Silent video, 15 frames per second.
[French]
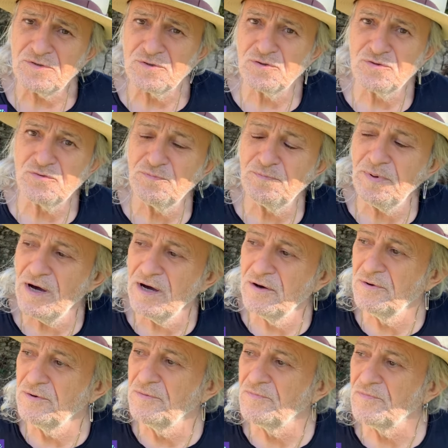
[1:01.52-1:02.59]
que je suis pas,
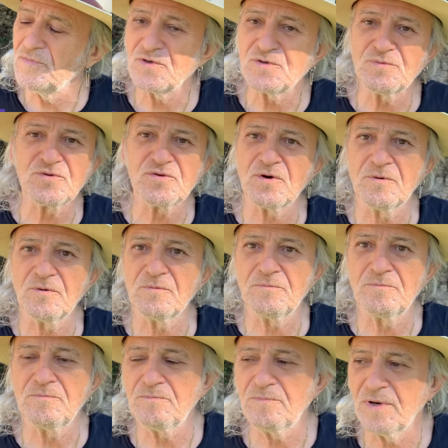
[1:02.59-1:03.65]
euh, je me sens
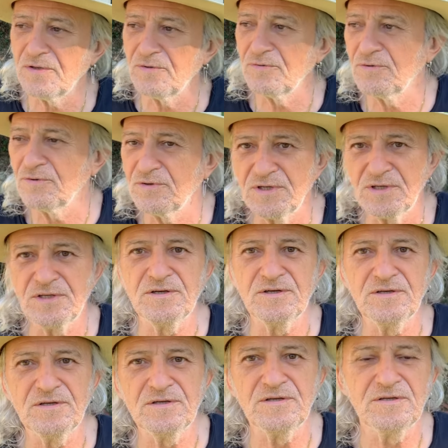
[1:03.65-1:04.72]
pas de donner
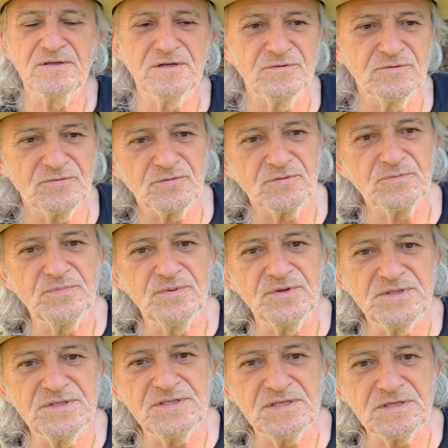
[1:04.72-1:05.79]
des leçons de
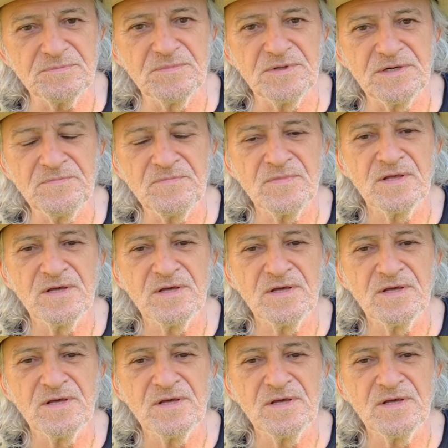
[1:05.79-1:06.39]
politique, mais